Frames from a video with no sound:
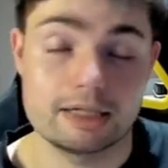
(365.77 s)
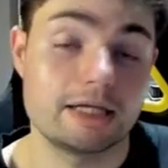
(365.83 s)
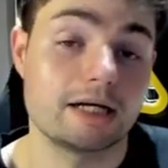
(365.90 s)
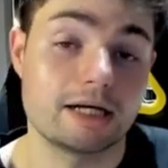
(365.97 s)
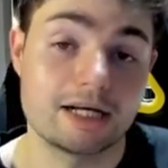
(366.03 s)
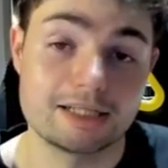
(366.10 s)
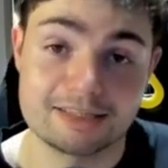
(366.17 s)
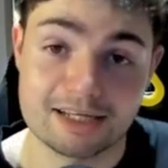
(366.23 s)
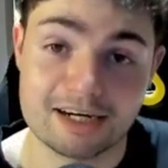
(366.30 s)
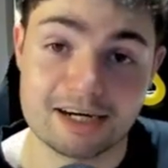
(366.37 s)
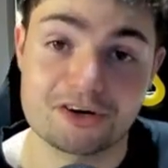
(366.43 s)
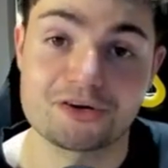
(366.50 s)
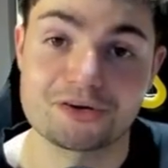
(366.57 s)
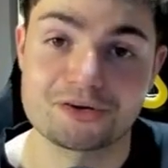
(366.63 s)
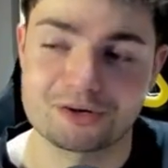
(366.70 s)
Inglaterra
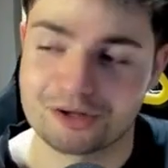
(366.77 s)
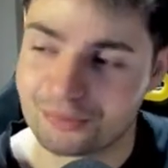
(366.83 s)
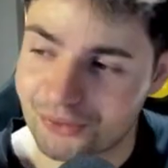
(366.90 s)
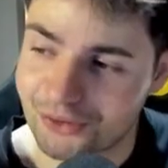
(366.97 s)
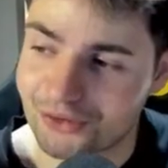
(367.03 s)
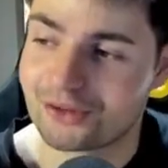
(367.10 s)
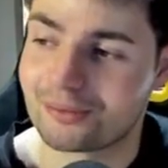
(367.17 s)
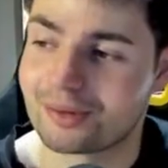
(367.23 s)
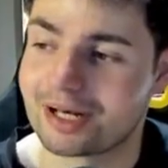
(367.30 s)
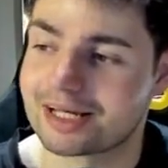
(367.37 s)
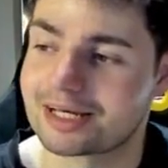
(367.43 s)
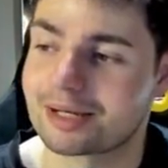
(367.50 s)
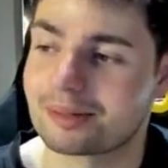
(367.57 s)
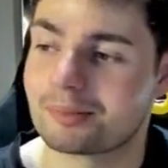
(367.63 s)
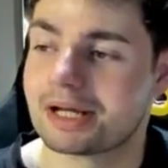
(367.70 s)
con el bueno de
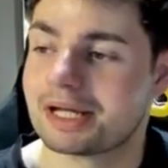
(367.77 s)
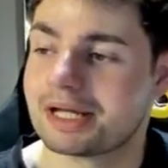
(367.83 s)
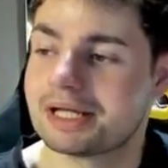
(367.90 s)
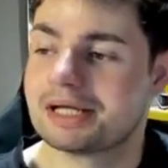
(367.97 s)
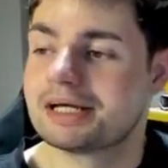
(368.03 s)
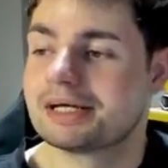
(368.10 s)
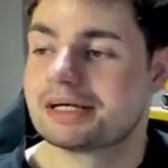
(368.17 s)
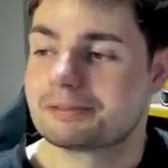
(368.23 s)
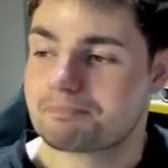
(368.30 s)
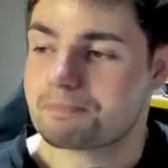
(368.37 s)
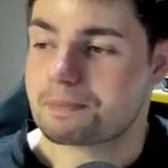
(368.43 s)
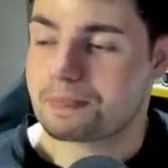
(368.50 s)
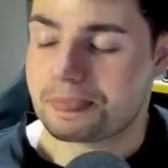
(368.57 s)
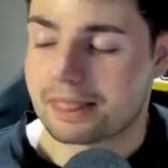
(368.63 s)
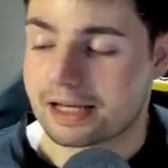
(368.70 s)
Bellingham
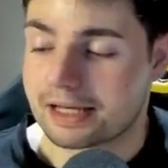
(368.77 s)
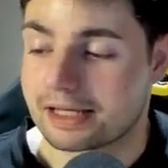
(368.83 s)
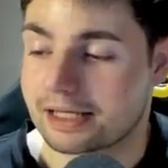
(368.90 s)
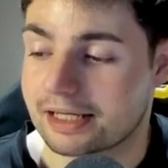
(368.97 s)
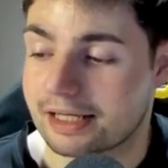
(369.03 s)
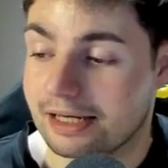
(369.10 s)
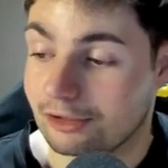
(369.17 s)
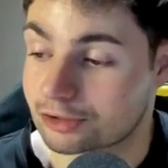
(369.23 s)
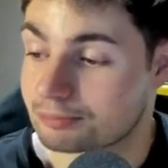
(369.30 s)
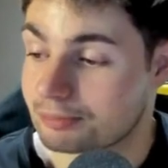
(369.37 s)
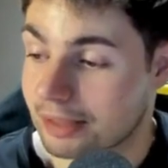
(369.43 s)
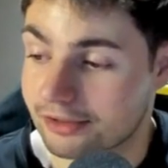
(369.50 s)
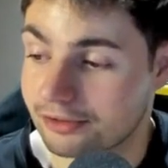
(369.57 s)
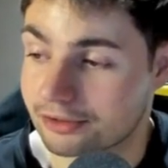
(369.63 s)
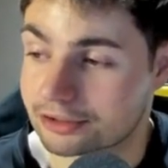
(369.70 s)
eh, en los
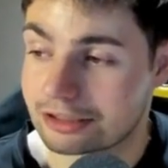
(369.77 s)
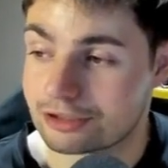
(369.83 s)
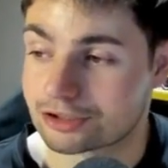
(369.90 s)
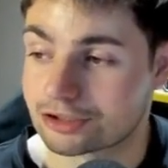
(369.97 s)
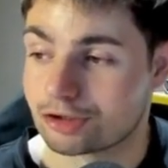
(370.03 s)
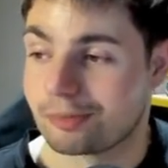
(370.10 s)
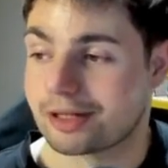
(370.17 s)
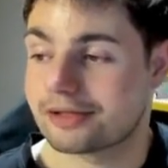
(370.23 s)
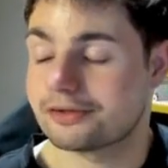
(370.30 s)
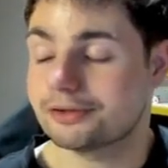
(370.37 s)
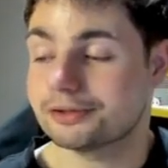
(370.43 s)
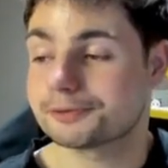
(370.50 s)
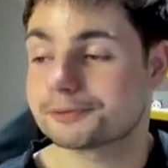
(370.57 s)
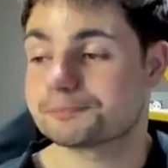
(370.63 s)
mandos, en los comandos.